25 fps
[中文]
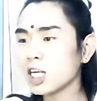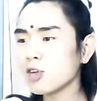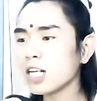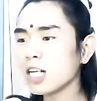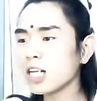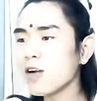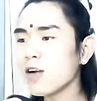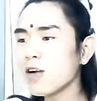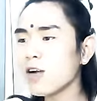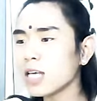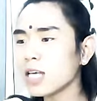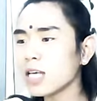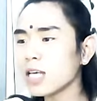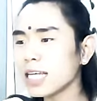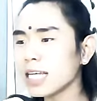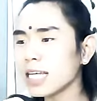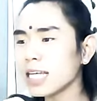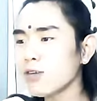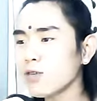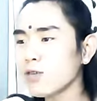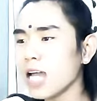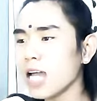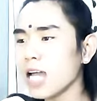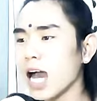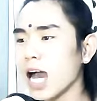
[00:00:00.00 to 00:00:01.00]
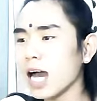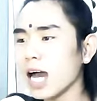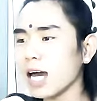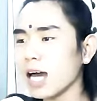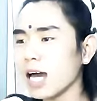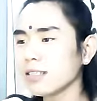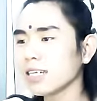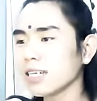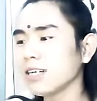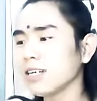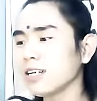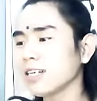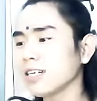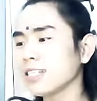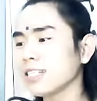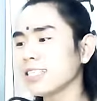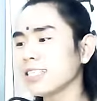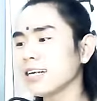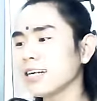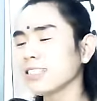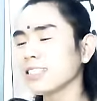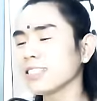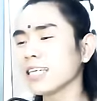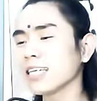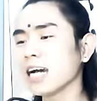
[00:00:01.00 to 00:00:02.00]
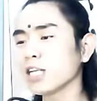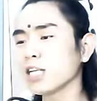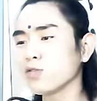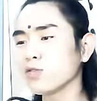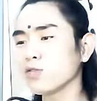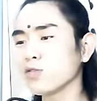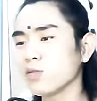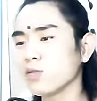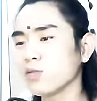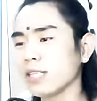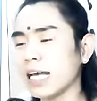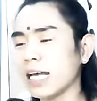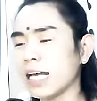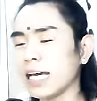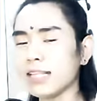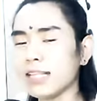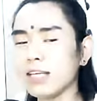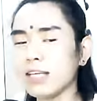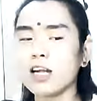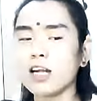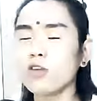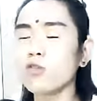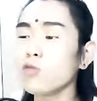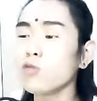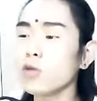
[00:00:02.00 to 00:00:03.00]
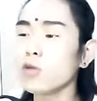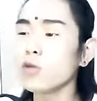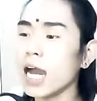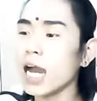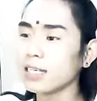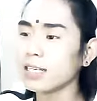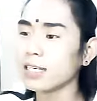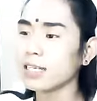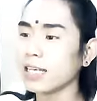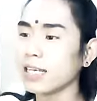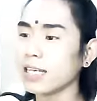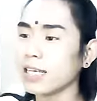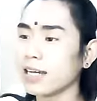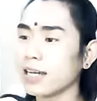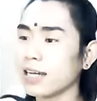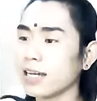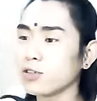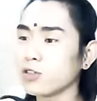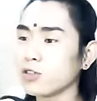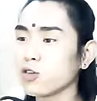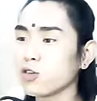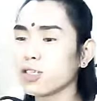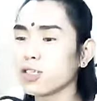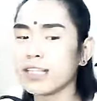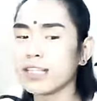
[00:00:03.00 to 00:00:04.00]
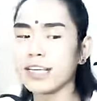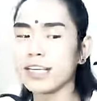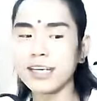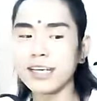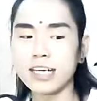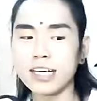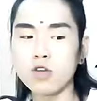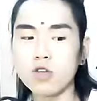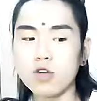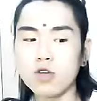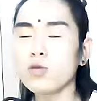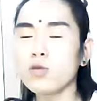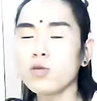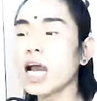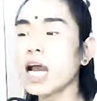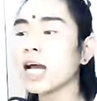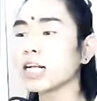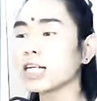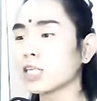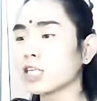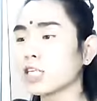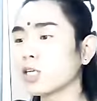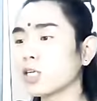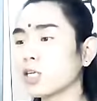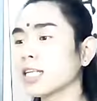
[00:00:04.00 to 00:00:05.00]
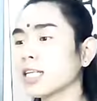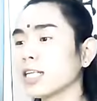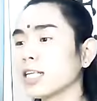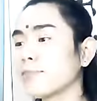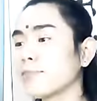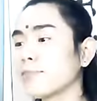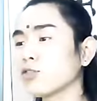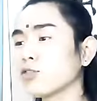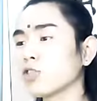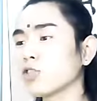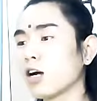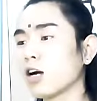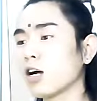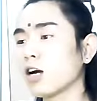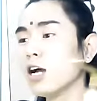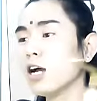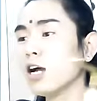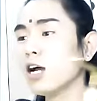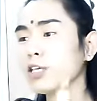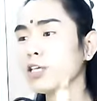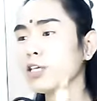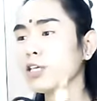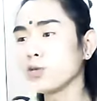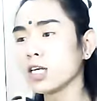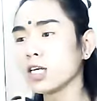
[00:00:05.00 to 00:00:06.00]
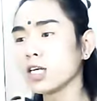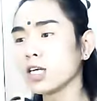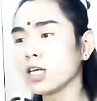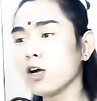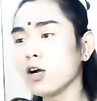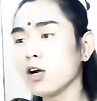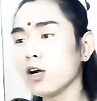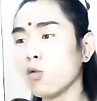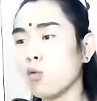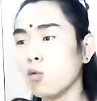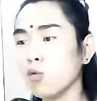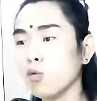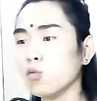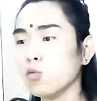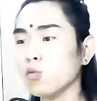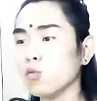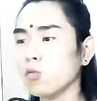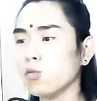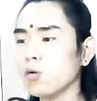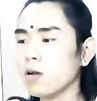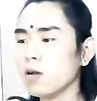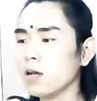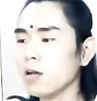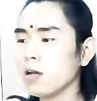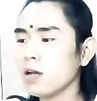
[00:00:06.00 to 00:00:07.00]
找上古大仙路亚，这个姜子牙就来到了路亚跟前，说是那个路亚手上，咱们都知道有一个葫芦，